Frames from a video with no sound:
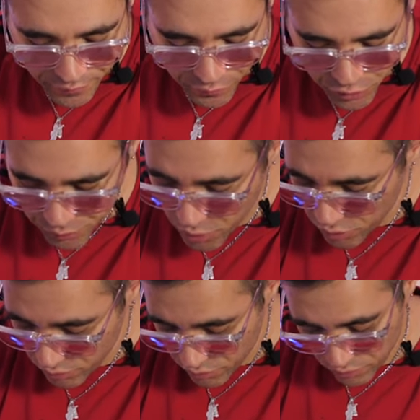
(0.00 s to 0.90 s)

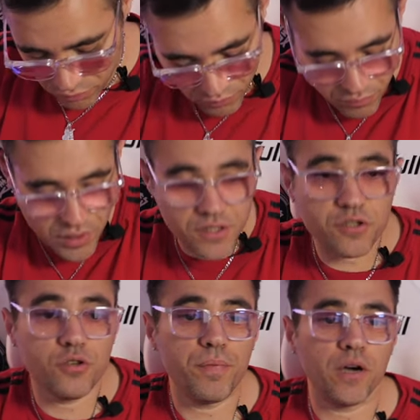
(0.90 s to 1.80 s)
franchement, bah c'est
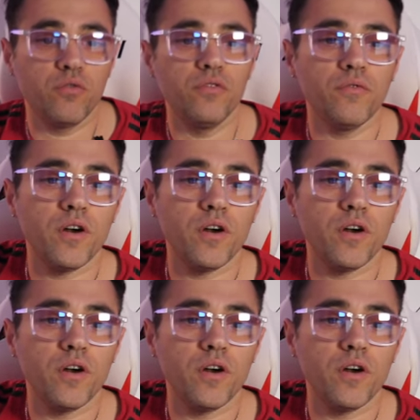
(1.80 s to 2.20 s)
super cool.